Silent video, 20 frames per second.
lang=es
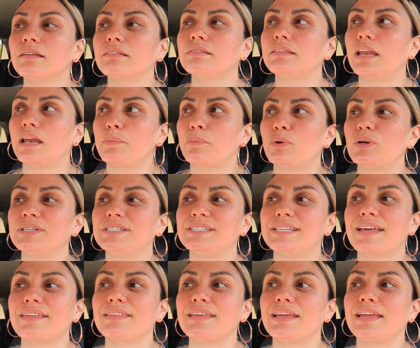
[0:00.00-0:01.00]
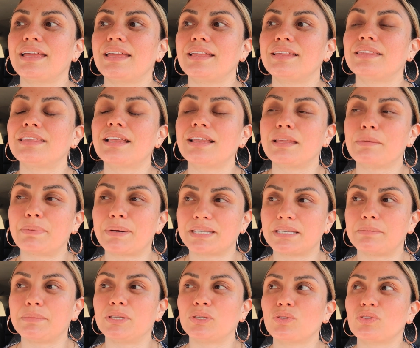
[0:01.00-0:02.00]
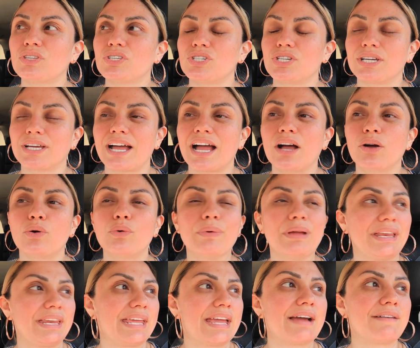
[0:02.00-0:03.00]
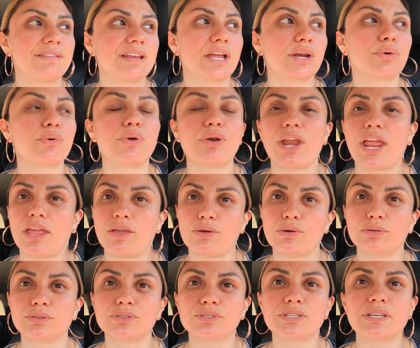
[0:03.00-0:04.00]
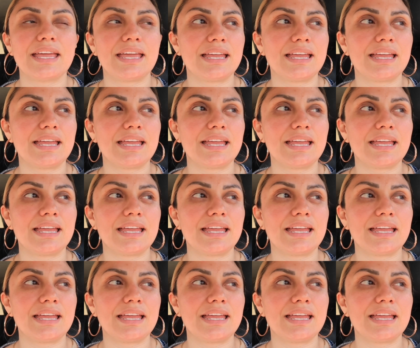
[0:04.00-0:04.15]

de la policía de, del departamento de Chicago venía a hablar con ellos